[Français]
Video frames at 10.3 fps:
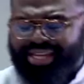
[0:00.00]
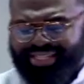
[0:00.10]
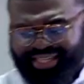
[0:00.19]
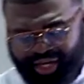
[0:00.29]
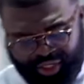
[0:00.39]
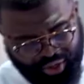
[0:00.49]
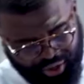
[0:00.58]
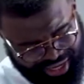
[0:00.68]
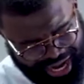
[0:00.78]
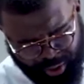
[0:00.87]
C'est
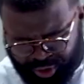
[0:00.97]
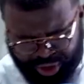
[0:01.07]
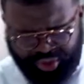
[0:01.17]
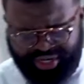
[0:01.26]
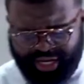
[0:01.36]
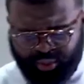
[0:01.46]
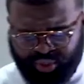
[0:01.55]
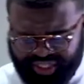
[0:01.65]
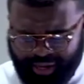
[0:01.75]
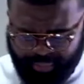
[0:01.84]
que là où tu es, tout
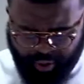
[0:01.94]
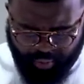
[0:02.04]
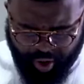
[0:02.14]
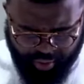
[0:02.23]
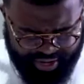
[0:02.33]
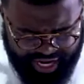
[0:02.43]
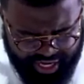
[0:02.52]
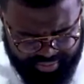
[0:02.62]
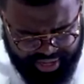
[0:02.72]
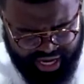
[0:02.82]
simplement,
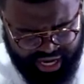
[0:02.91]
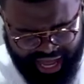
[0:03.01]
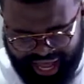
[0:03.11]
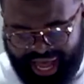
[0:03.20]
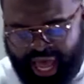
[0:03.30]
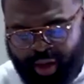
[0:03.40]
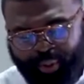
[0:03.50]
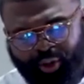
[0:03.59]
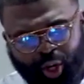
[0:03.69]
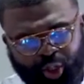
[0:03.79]
bien-aimé, ah,
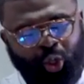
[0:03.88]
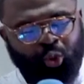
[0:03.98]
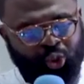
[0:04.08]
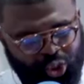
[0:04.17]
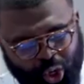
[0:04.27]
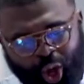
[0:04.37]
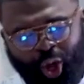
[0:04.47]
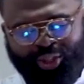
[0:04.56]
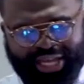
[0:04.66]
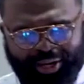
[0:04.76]
pendant que nous serons
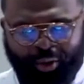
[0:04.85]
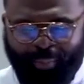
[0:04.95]
en train de